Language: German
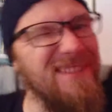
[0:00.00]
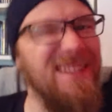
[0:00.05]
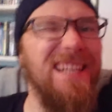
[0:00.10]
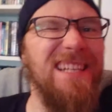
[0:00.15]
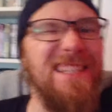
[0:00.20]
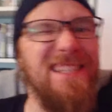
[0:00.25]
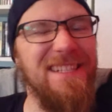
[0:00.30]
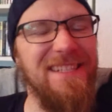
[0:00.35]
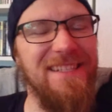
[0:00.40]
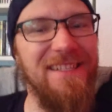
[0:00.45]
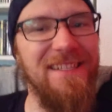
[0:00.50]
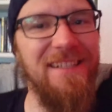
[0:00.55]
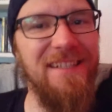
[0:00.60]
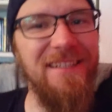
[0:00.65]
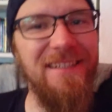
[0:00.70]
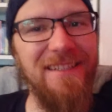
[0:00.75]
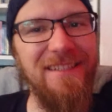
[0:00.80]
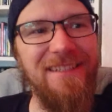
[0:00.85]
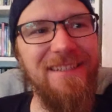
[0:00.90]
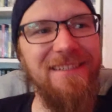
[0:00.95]
Das,
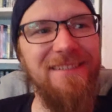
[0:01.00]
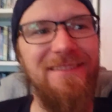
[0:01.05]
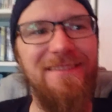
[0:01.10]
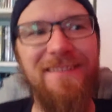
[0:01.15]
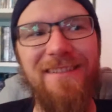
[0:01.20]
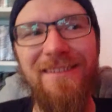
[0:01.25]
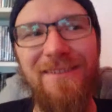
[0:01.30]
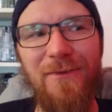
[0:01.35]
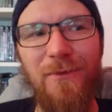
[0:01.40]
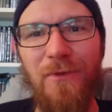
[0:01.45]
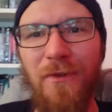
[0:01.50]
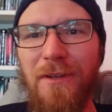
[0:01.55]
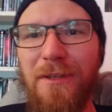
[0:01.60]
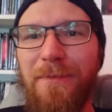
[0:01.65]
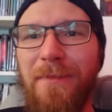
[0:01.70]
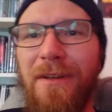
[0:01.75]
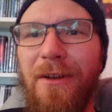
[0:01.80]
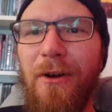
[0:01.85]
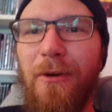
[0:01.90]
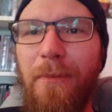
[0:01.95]
äh, so
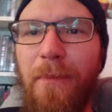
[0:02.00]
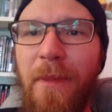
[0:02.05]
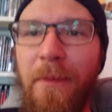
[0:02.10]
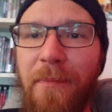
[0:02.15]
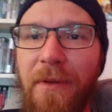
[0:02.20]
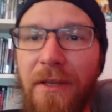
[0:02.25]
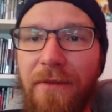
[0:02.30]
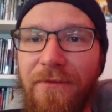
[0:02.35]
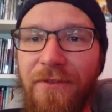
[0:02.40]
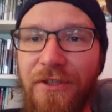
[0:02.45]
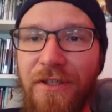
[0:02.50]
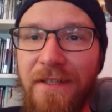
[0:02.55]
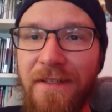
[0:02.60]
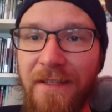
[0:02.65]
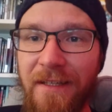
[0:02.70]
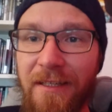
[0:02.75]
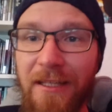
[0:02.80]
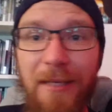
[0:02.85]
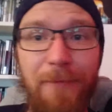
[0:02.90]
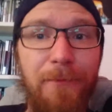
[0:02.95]
sollte man auch The BFG
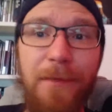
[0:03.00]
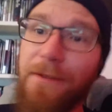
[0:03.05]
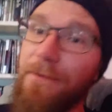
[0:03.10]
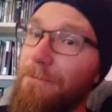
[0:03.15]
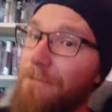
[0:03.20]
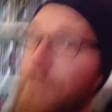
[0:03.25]
sehen, eben mit